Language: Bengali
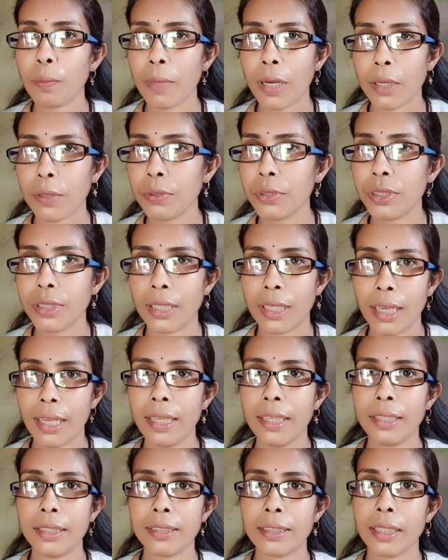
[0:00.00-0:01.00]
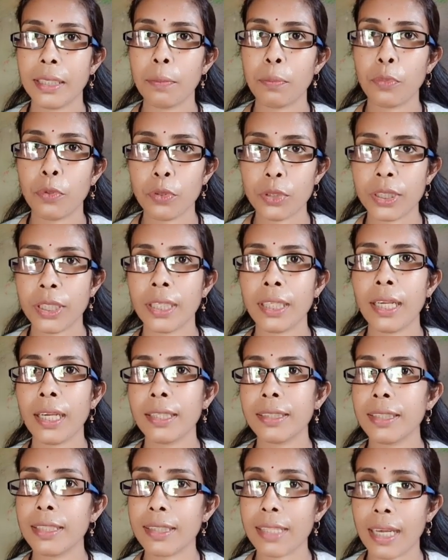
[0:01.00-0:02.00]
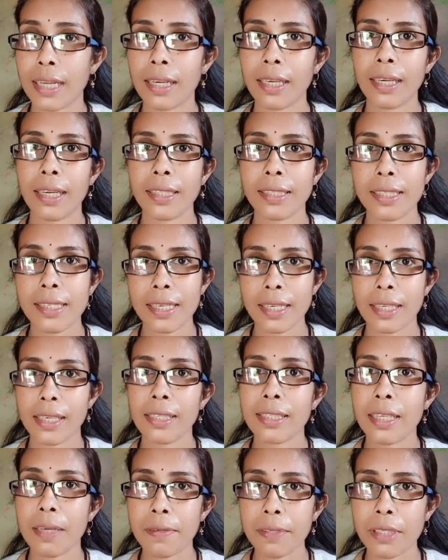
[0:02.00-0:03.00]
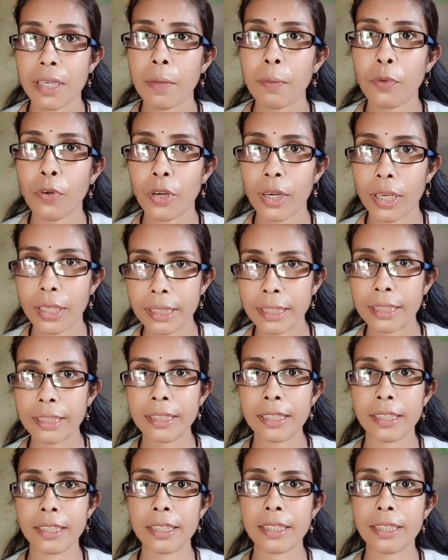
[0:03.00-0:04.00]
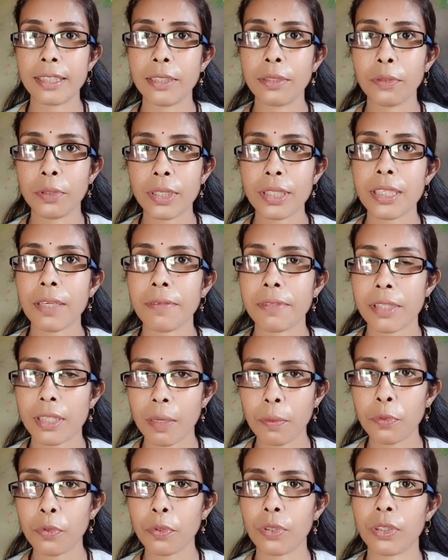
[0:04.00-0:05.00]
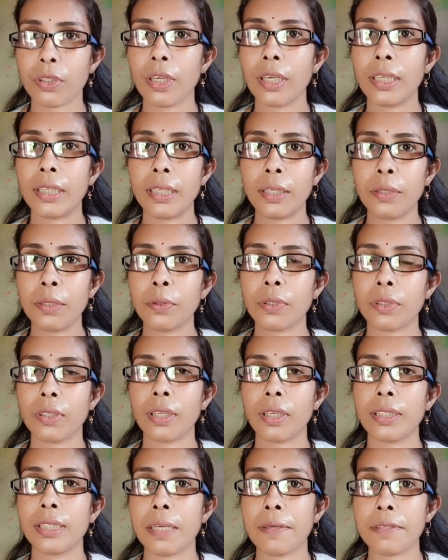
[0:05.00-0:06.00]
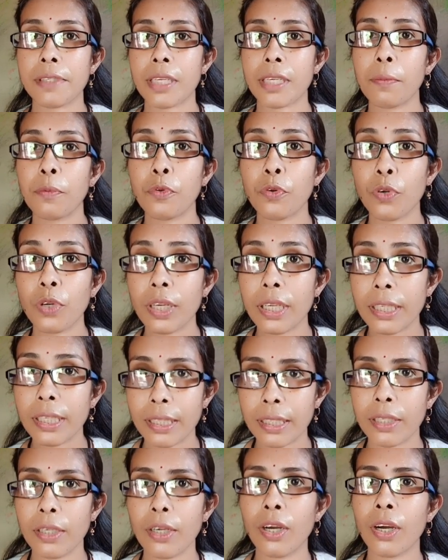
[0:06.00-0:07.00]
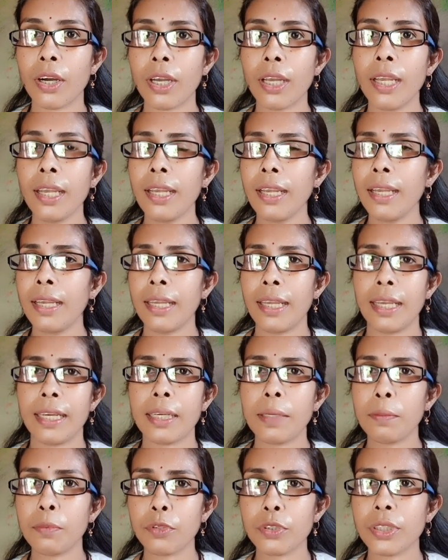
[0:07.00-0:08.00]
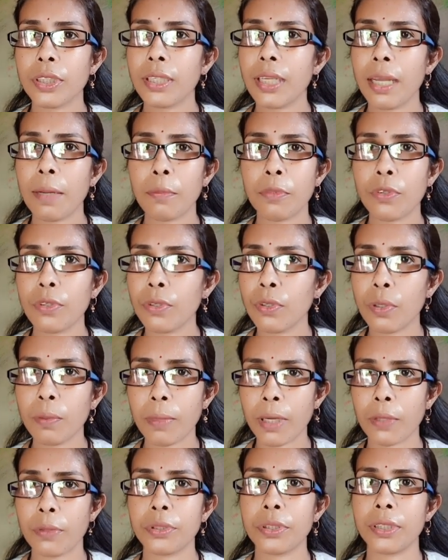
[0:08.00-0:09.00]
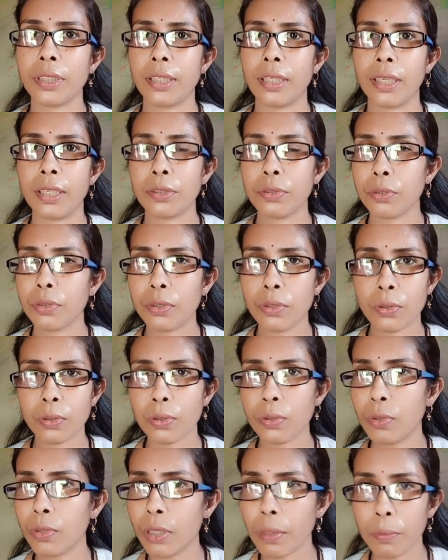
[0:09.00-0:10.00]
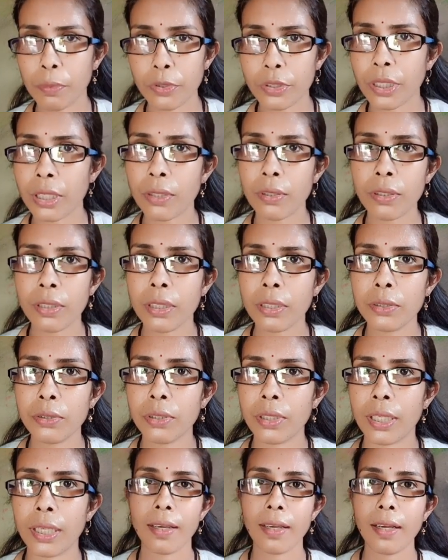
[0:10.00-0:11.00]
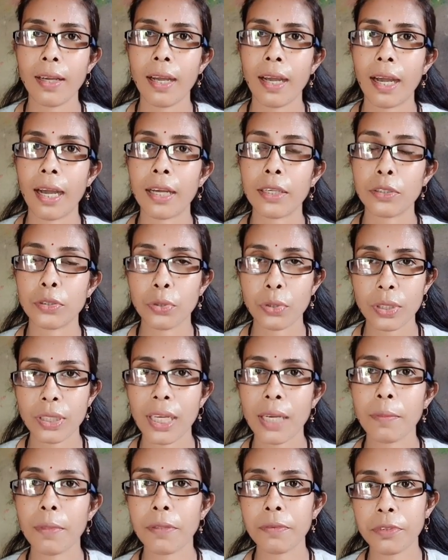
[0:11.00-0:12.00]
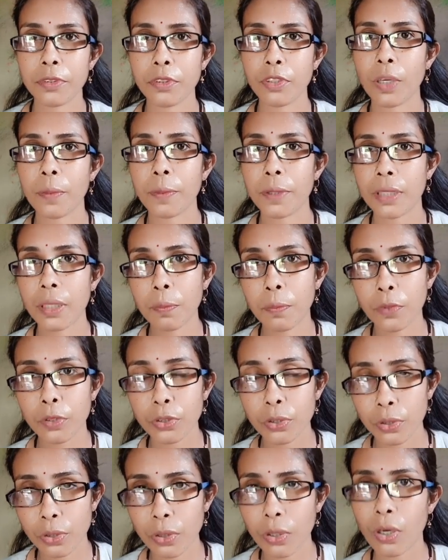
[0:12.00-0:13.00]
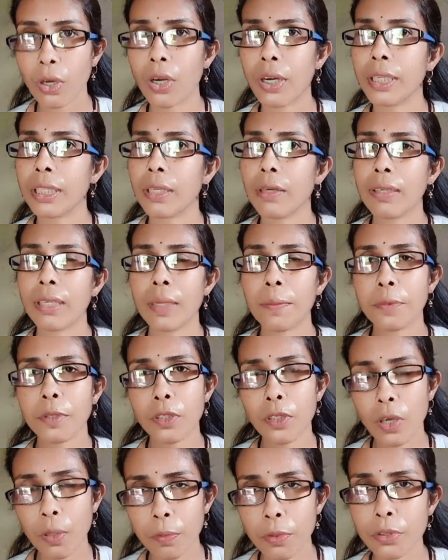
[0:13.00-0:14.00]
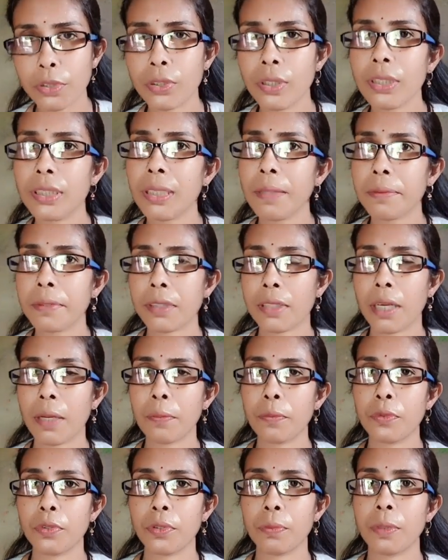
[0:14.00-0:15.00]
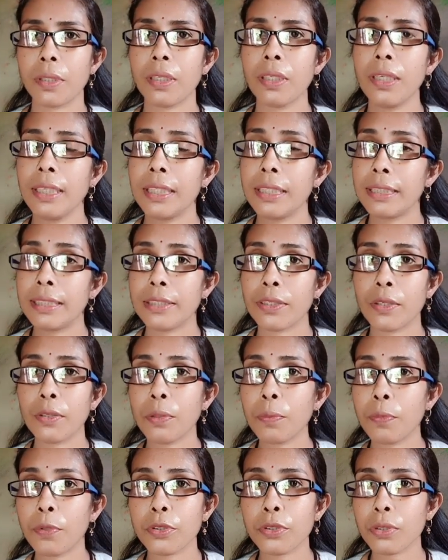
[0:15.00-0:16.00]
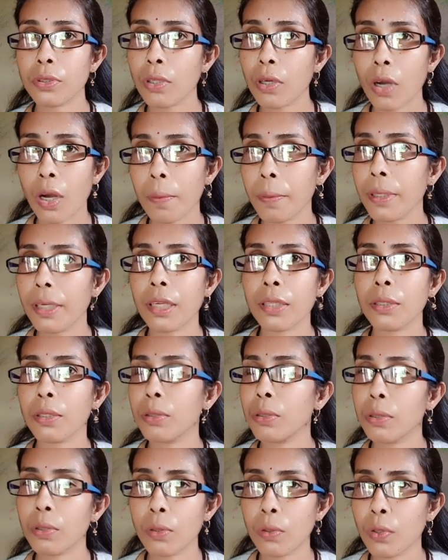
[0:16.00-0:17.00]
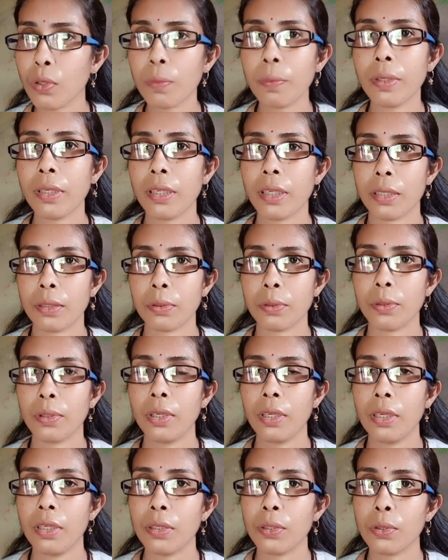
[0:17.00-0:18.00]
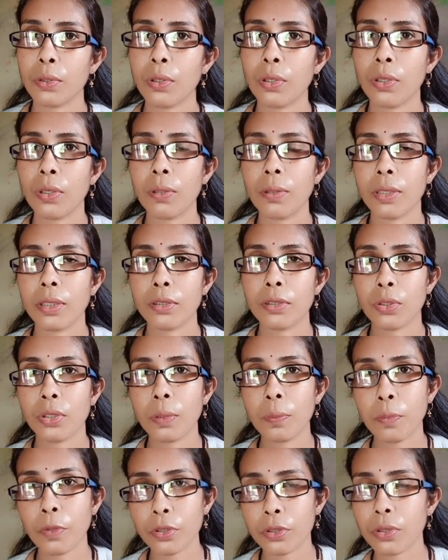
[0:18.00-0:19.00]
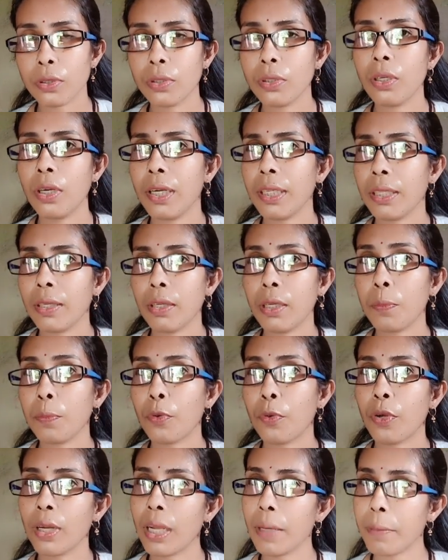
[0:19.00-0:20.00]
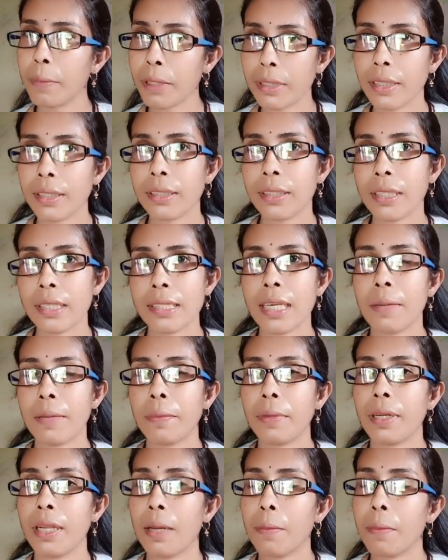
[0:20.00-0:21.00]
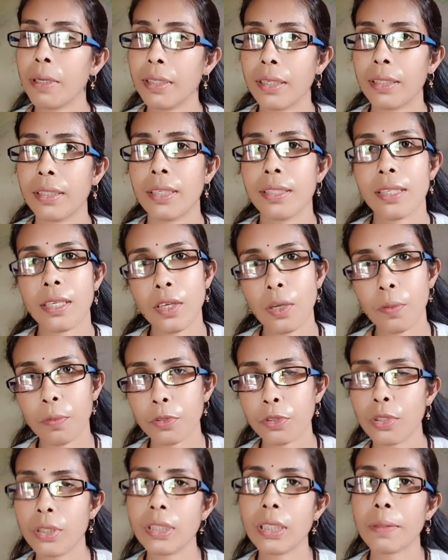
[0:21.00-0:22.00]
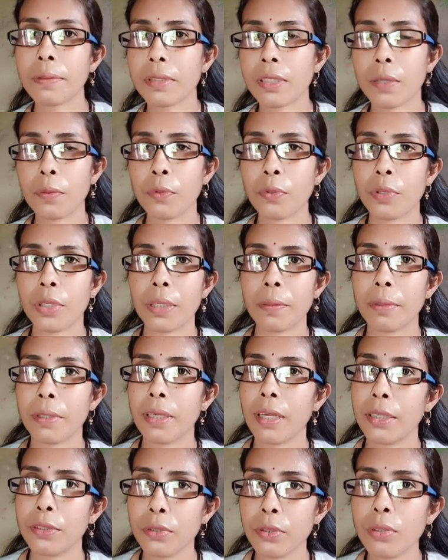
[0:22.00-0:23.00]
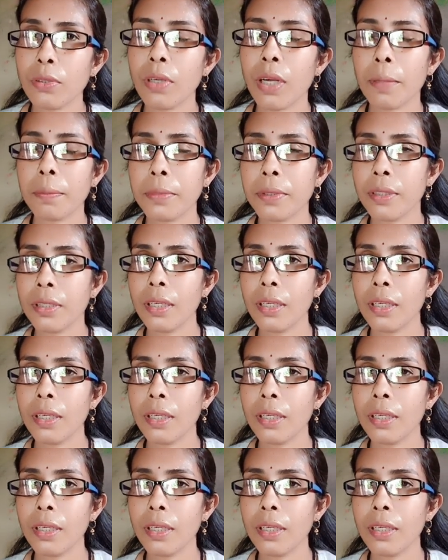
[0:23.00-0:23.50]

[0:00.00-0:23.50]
মানুষ নেই যে বোঝে না যে জানে না যে চ্যানেল সাবস্ক্রাইব করা কি জিনিস কি করে সাবস্ক্রাইব করতে হয় কি করতে হয় সাবস্ক্রাইব করলে কি হয় এটা বোঝে না এমন কোনো মানুষ নেই এজন্য নতুন করে বোঝানোর কিছু নেই আর যদি আমার ভিডিও আপনাদের পছন্দ হয় তাহলে আপনারা অবশ্যই সাবস্ক্রাইব করবেন যখন পছন্দ হবে না তখন করবেন না তো তো যদি পছন্দ হয় তাহলে পরে আবার দেখতে চাইবেন আবার দেখতে চাইলে অবশ্যই সাবস্ক্রাইব করে নেবেন এই জন্য আমি